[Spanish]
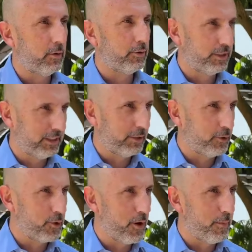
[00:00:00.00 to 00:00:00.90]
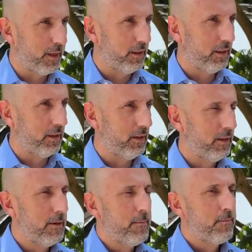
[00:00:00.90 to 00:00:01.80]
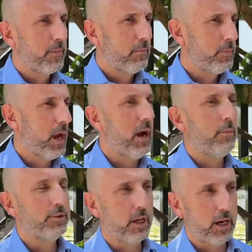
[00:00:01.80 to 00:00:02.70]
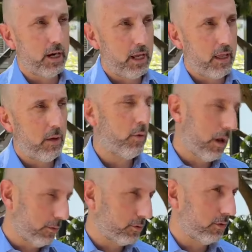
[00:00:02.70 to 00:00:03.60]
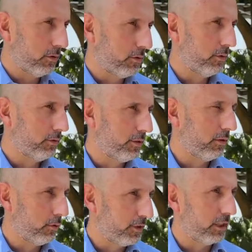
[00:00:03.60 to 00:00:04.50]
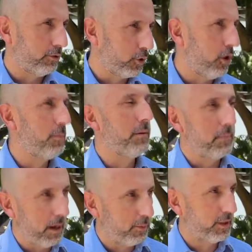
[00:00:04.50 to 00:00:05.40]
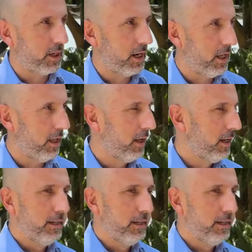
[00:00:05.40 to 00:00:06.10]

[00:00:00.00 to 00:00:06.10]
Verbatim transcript: concentración nuevamente, viajamos a Granada, jugamos con, con, San, Cristóbal, viajamos a Granada,